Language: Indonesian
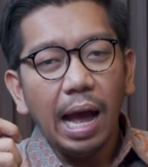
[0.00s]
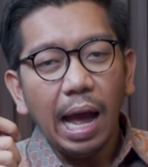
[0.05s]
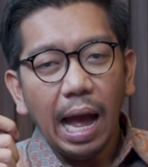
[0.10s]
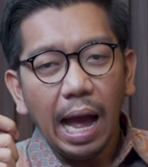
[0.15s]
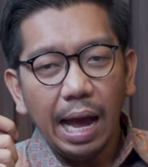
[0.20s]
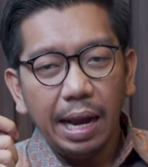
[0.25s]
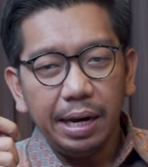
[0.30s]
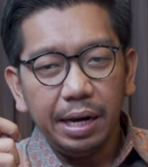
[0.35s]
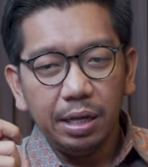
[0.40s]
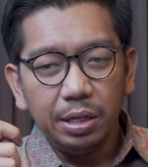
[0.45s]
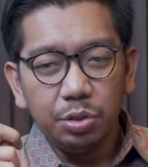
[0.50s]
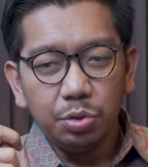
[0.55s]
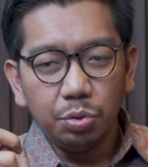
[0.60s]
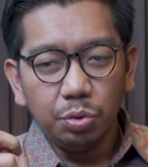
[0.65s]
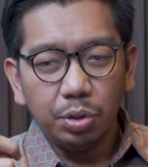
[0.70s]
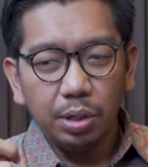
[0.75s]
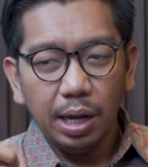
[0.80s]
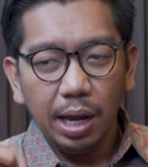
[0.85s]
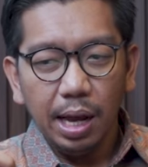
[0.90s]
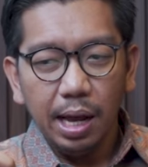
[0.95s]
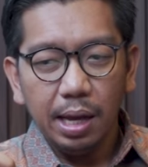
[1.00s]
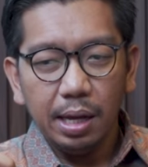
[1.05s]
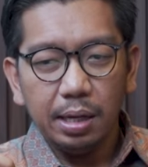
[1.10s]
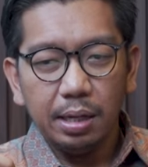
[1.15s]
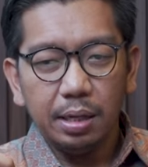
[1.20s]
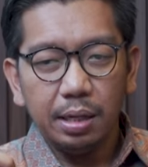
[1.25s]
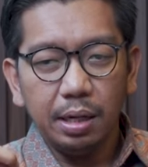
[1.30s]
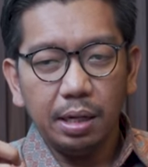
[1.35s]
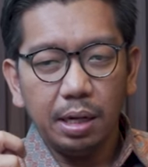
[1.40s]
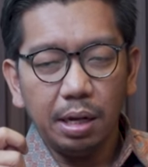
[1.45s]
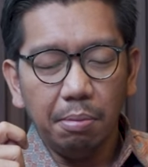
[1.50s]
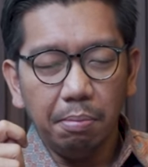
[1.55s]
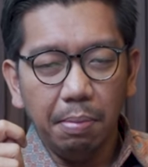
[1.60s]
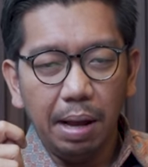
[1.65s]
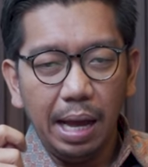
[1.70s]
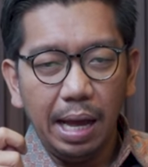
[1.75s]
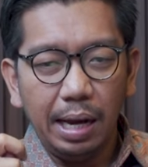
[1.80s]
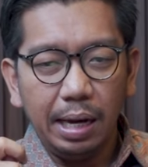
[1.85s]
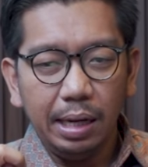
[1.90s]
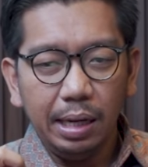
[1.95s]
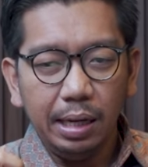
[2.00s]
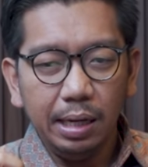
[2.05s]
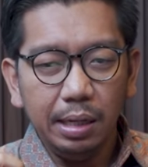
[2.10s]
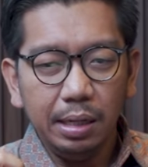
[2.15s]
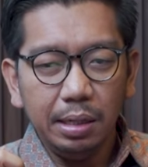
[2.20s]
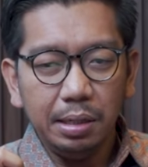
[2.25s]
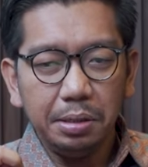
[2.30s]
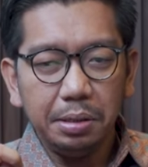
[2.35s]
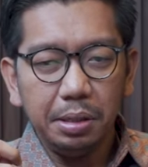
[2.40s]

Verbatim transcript: ada juga kemarin